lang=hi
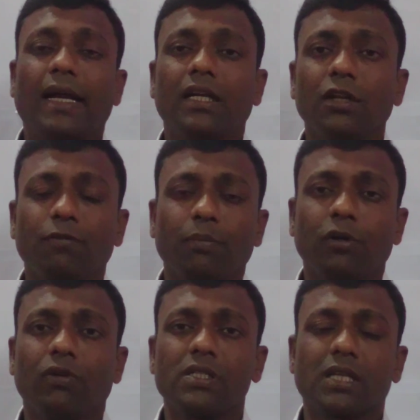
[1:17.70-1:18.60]

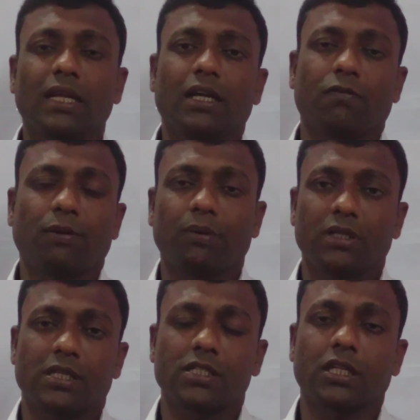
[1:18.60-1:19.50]
1951 से लेकर
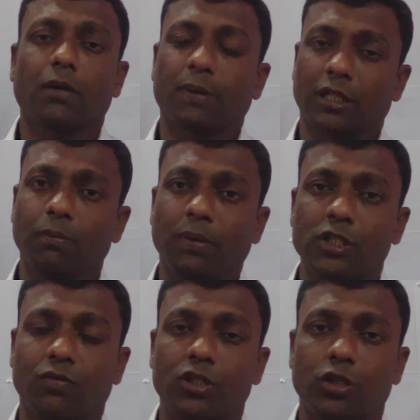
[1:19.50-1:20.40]
56 तक प्रथम
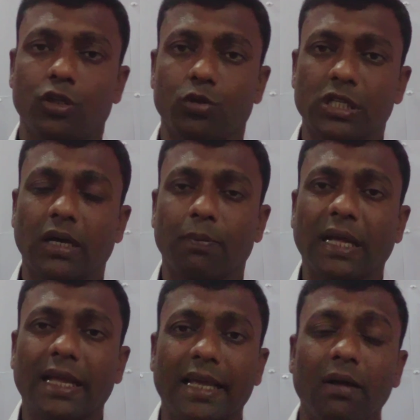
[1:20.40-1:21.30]
पंचवर्षीय योजना
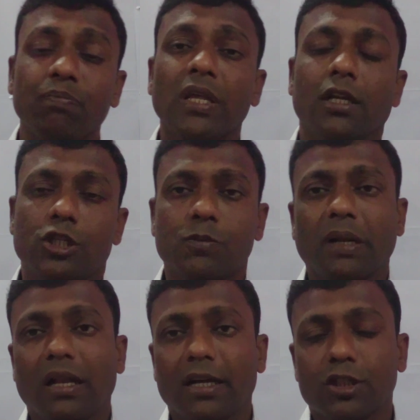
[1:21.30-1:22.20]
अपनाया गया जिसमें
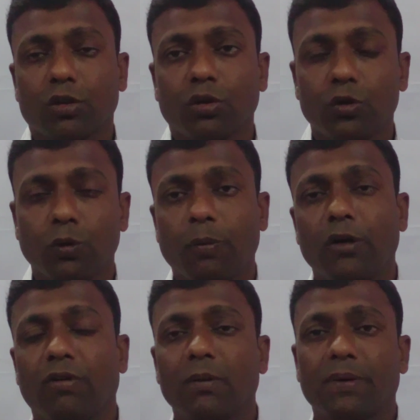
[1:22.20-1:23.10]
लक्ष्य तो
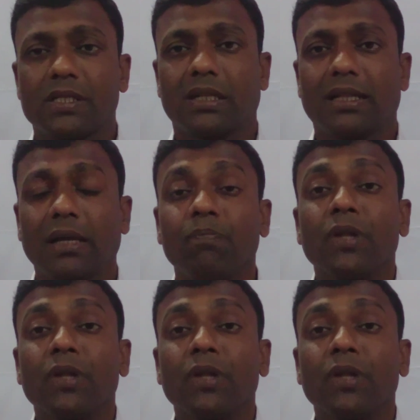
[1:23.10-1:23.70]
2.1 परसेंट थे